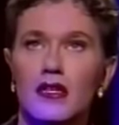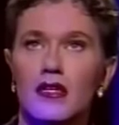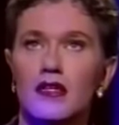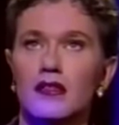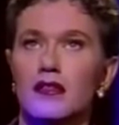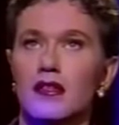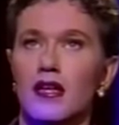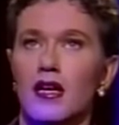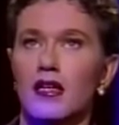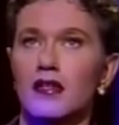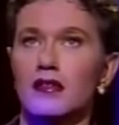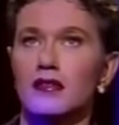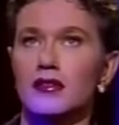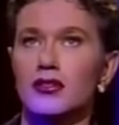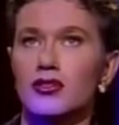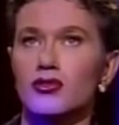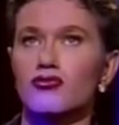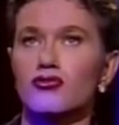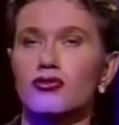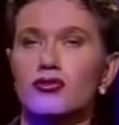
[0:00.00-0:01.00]
dass
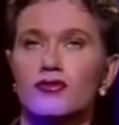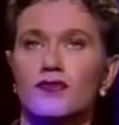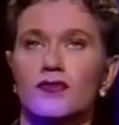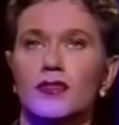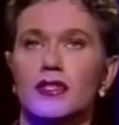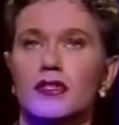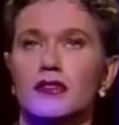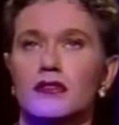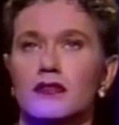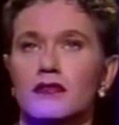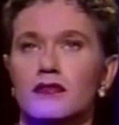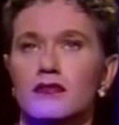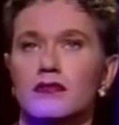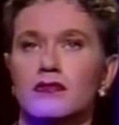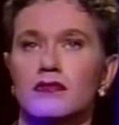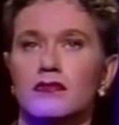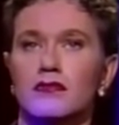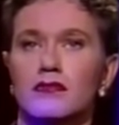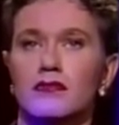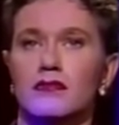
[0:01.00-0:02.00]
alles gut wird.
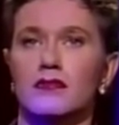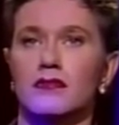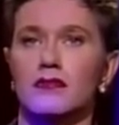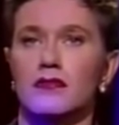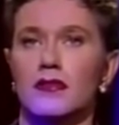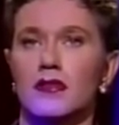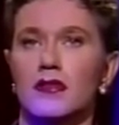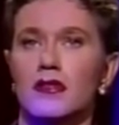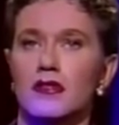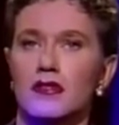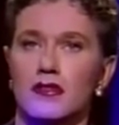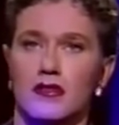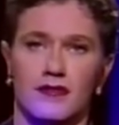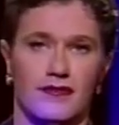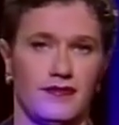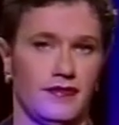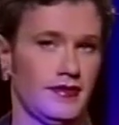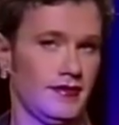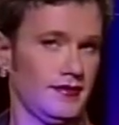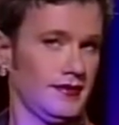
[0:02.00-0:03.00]

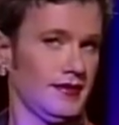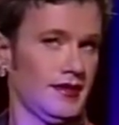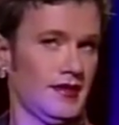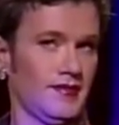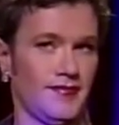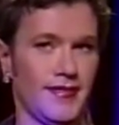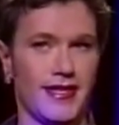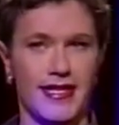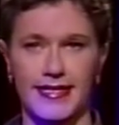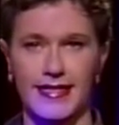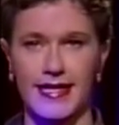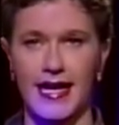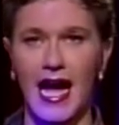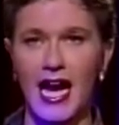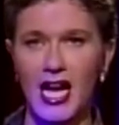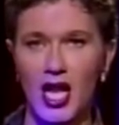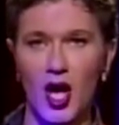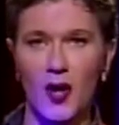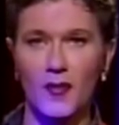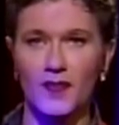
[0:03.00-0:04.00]
Wer mich
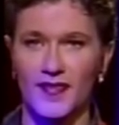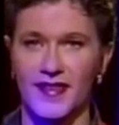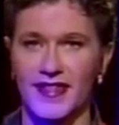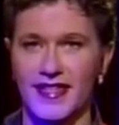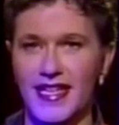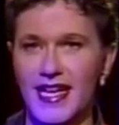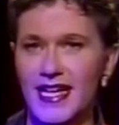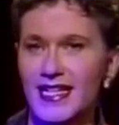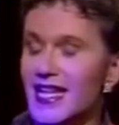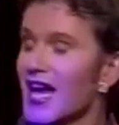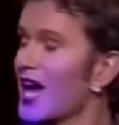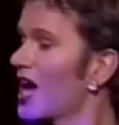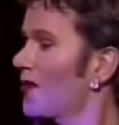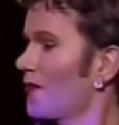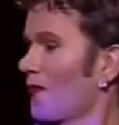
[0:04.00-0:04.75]
adoptiert,